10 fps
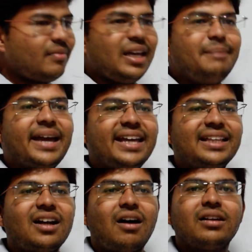இப்போ
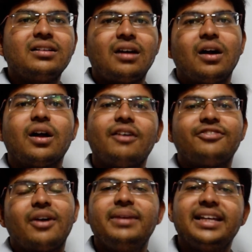இதர் ஆன் ஆர்
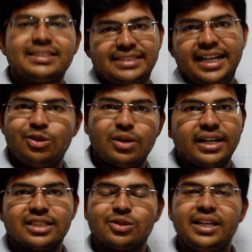ஆஃப் அப்படிங்கிற ஸ்டேட்
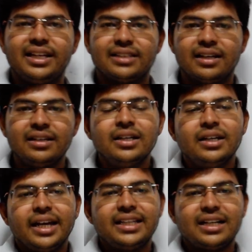உங்ககிட்ட சொல்லியிருந்தேன்
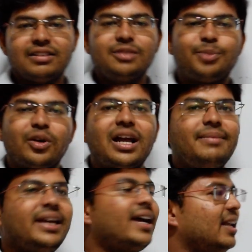இதை நான் வந்து
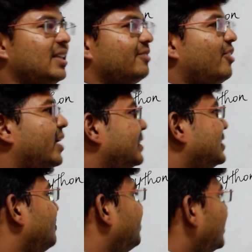ப்ரோக்ராமிங்காக எழுதுகிறேன் ஃபார்
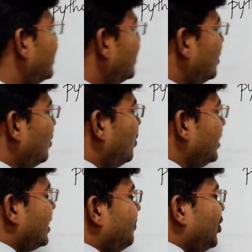எக்ஸாம்பிள்
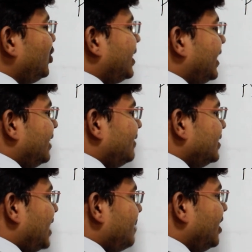ஒரு கம்ப்யூட்டர் கிட்ட
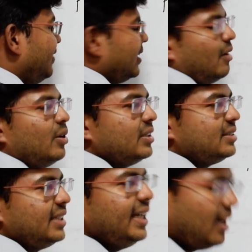வந்து ஐம் கிவிங் ஒரு
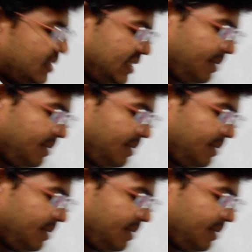சி ஆர் சி